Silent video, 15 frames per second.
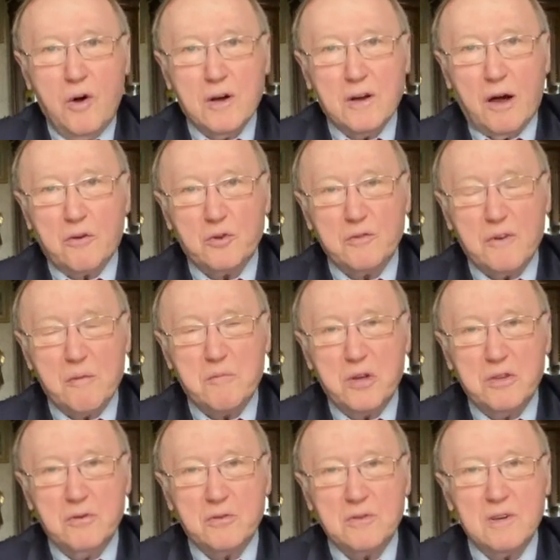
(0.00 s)
как он вам
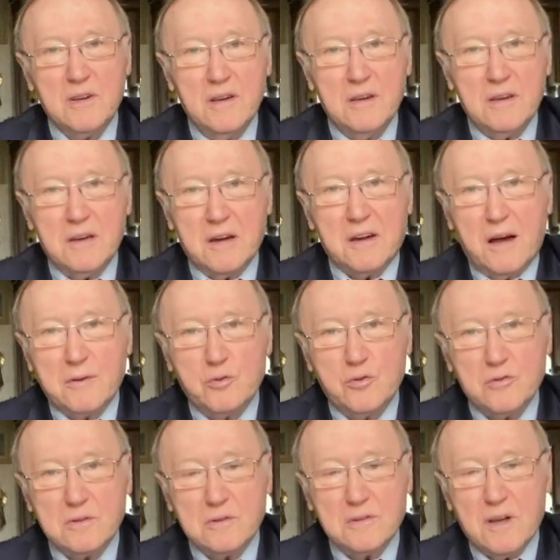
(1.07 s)
идет и как
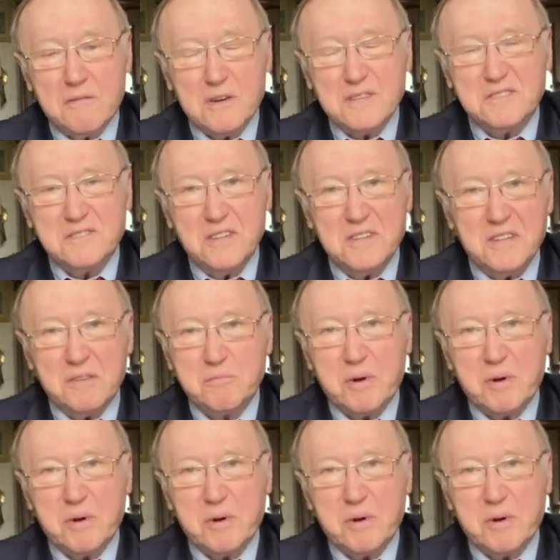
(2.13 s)
он на вас сидит.